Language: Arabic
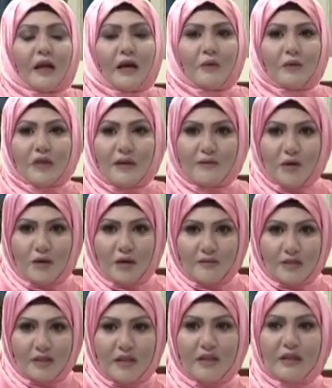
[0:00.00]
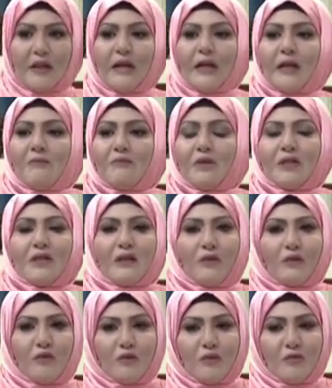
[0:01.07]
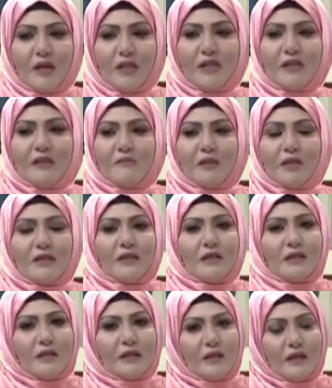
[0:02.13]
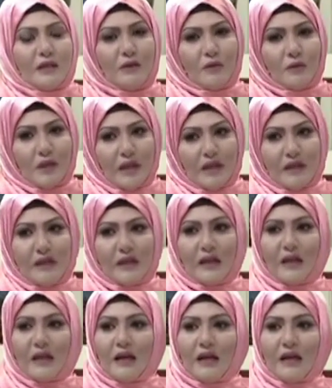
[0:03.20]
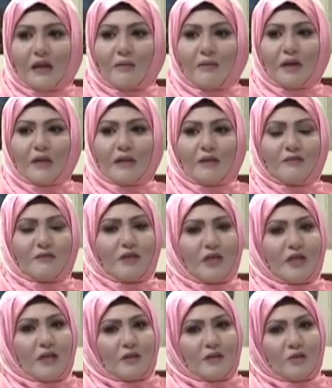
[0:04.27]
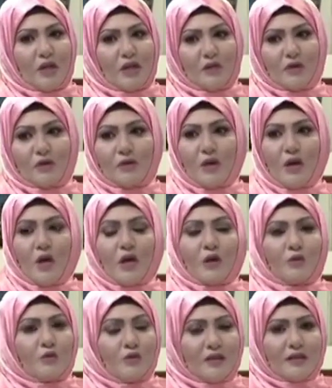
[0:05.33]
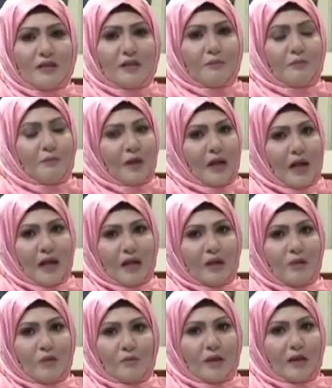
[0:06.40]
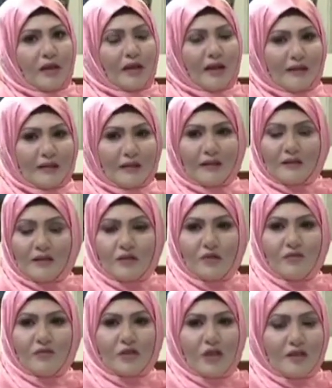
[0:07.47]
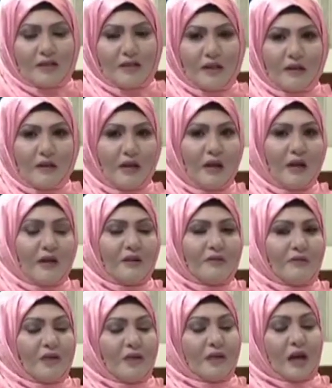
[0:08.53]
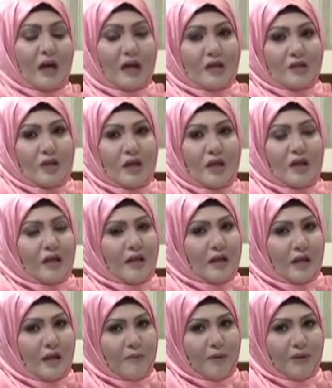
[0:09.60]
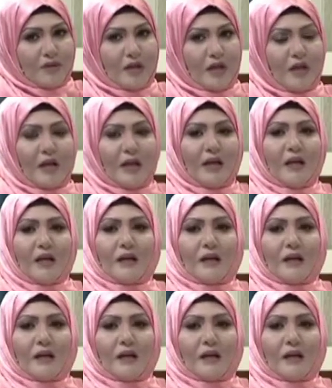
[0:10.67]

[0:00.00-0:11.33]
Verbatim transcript: نعاود 55 282 232 هذا رقم هاتف شركه سولاريوس تونيزي بالحق اليوم انا قاعده نكتشف شخصيا في حاجه رائعه برشا